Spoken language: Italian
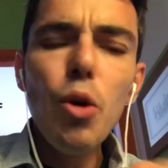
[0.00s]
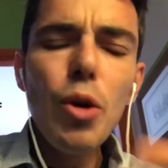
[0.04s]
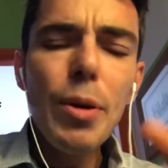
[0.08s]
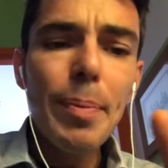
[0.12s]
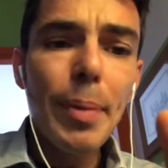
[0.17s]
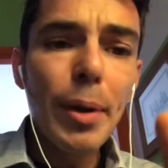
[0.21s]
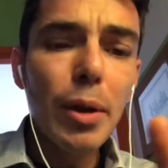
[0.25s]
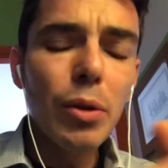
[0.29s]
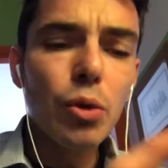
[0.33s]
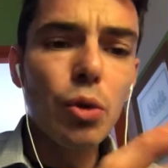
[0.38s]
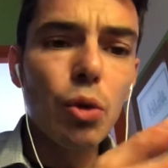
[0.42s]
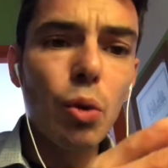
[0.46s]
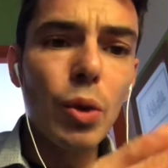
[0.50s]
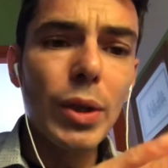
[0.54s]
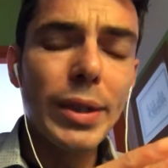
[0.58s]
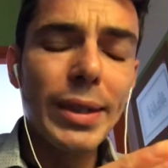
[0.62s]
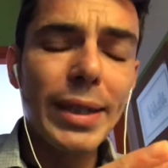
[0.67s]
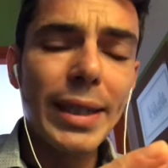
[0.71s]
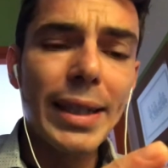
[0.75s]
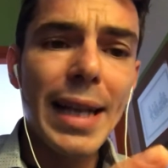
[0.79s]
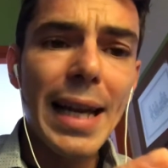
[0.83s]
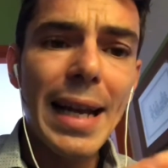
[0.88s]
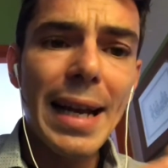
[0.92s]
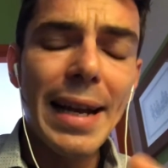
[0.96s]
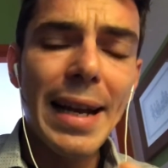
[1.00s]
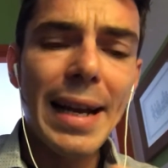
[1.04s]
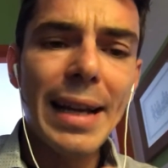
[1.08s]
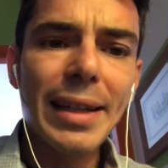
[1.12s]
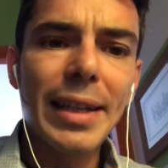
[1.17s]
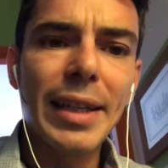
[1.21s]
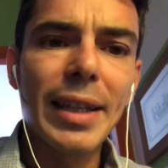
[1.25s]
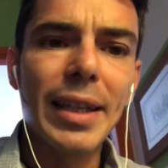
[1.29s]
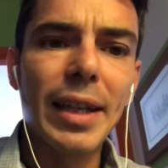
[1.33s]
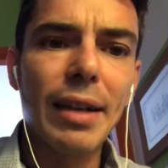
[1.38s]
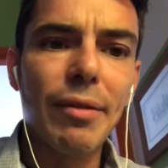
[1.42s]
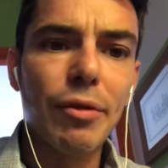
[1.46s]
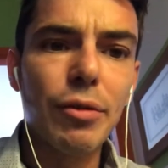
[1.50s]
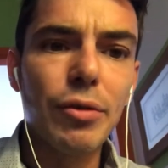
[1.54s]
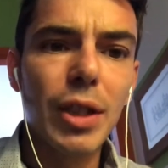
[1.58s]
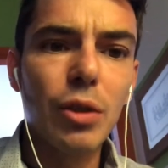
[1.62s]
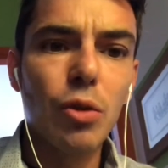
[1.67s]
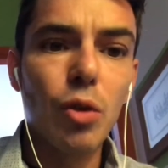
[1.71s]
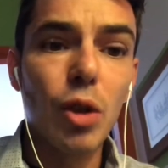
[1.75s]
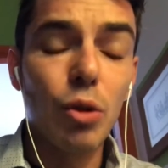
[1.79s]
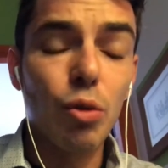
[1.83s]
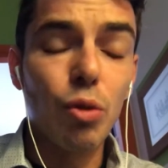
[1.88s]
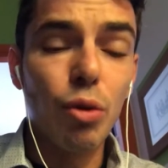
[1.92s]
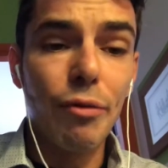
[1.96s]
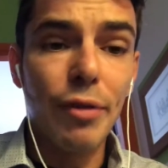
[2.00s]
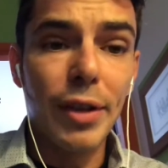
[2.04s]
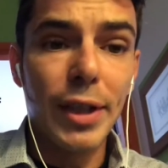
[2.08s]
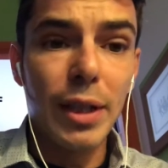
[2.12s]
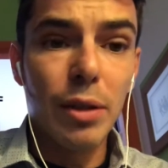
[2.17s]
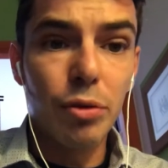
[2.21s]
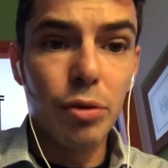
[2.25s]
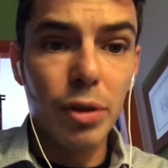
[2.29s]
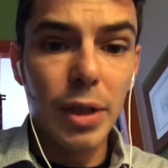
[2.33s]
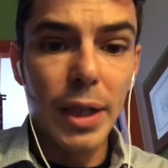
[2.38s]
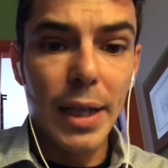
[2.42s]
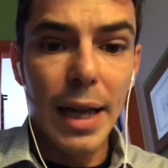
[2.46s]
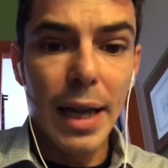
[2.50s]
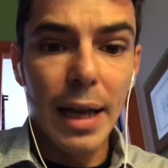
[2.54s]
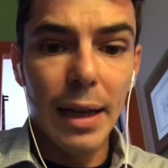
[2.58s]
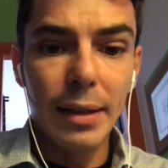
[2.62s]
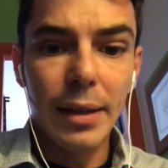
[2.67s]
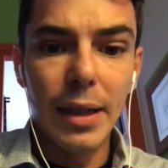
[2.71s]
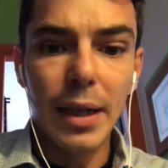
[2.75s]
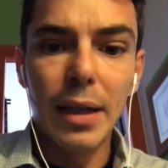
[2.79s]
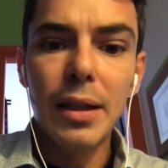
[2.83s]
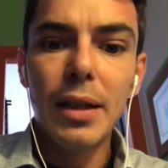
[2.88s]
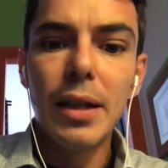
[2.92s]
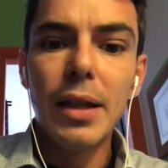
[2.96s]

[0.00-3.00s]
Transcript: però su queste idee anarchiche ha fondato la sua fede ostinata.